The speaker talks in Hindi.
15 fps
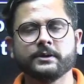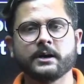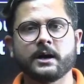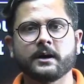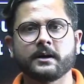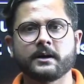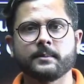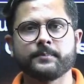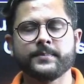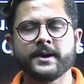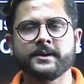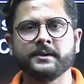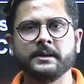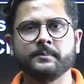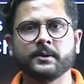अगर आप
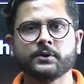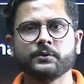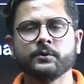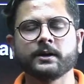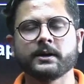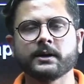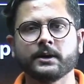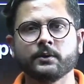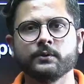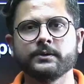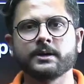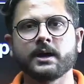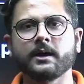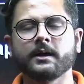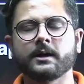पीएचडी परसू कर रहे हो या
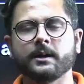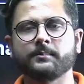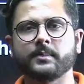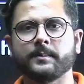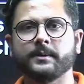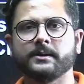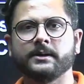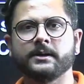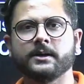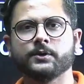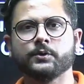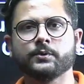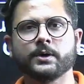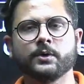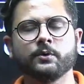अगर आप एमएससी कर चुके
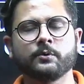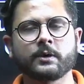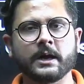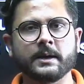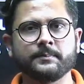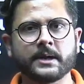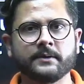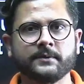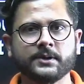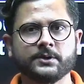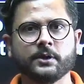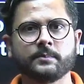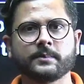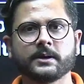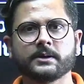हो कहीं प्राइवेट जॉब
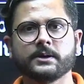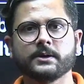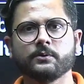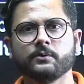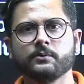करते हो